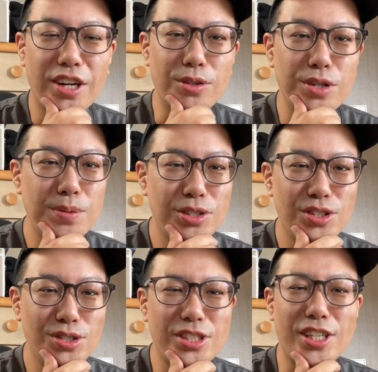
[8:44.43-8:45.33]
あの、ウェブ
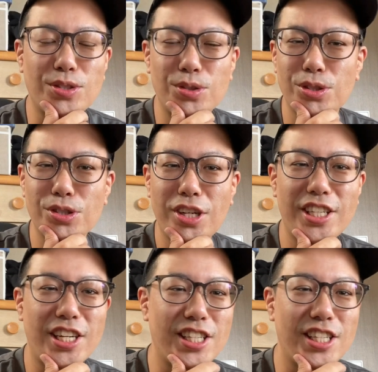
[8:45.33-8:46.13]
抽選が通過で